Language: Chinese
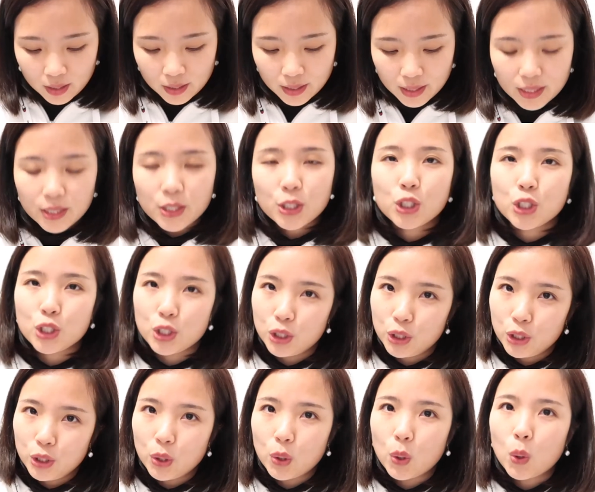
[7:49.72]
第十
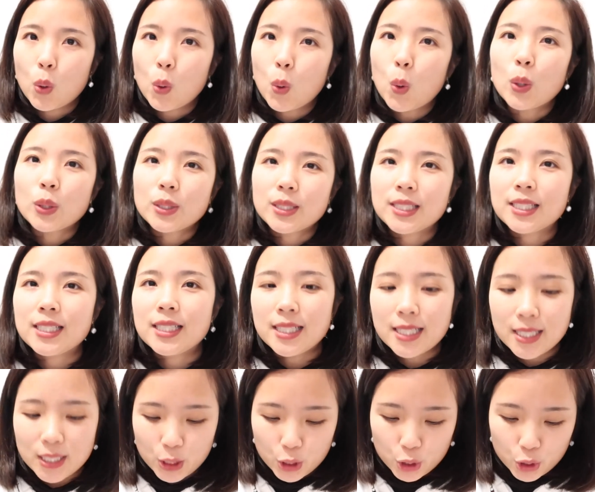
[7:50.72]
六过期
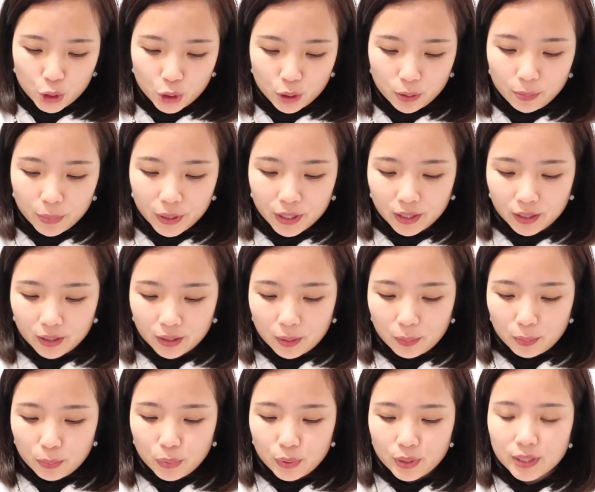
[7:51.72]
的食品，
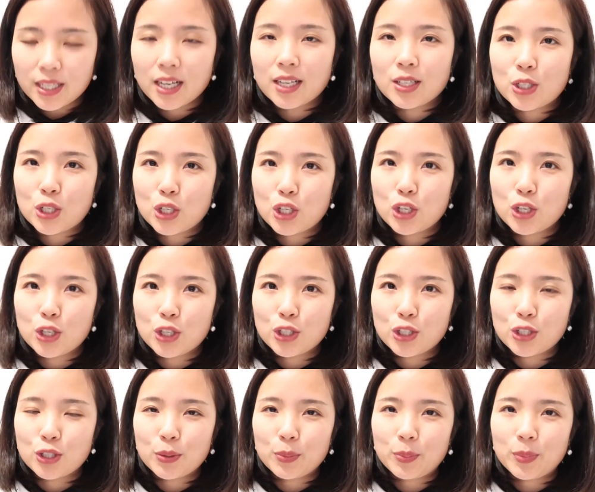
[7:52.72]
不想吃的
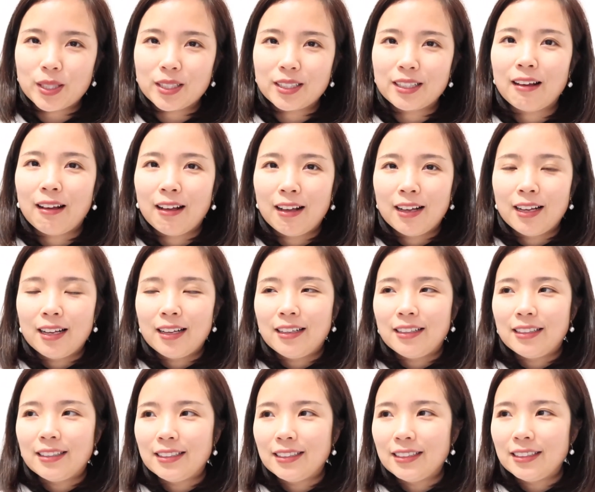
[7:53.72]
食品。
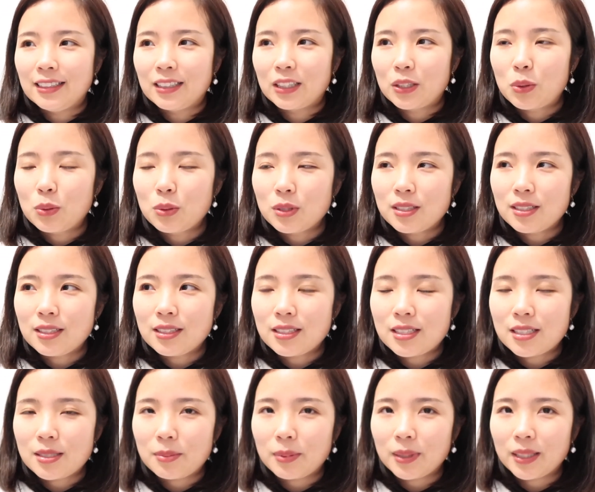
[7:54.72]
呃，过期的
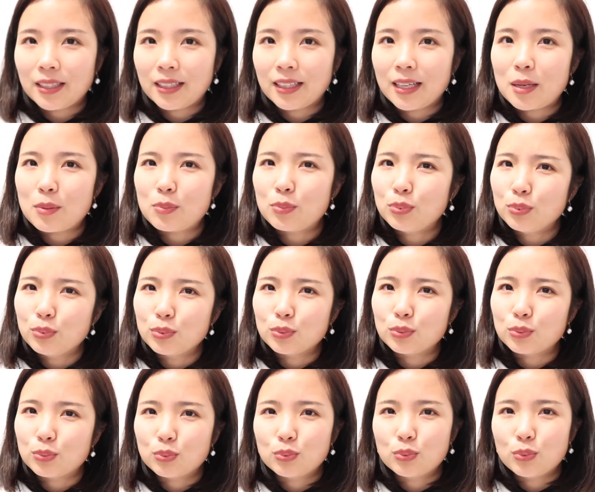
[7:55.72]
食品应该不
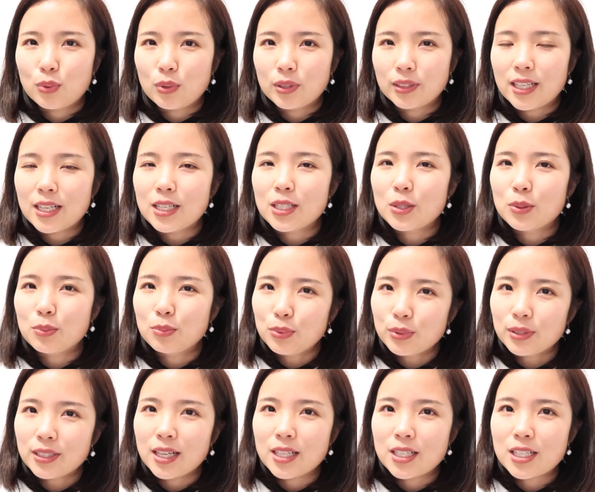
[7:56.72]
多，但是不
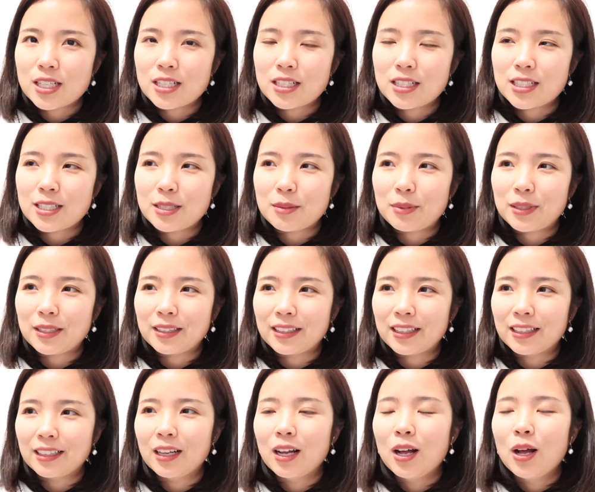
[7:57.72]
想吃的食品
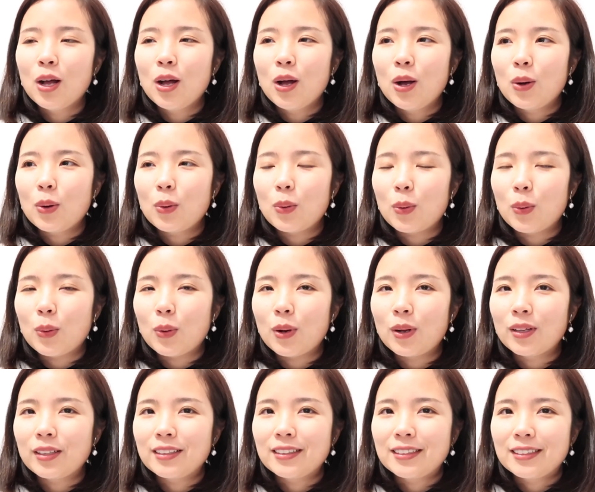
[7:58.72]
呢，
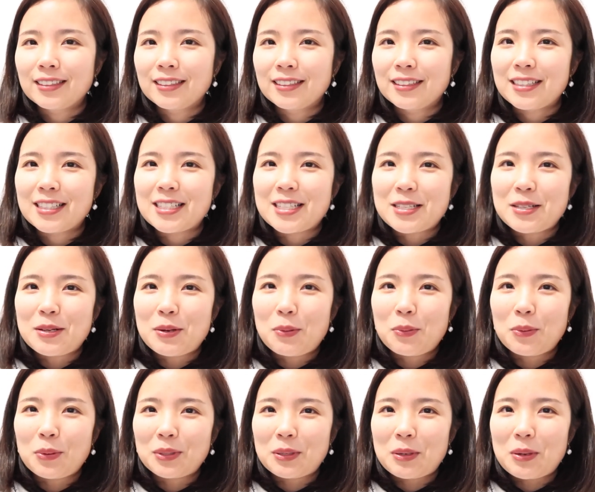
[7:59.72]
我。那
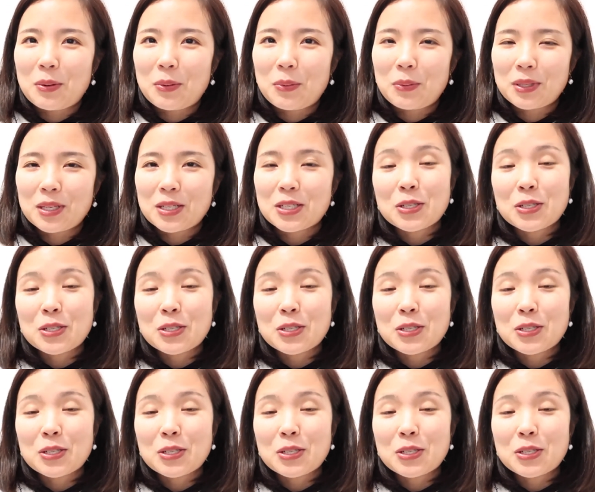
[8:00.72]
我的我的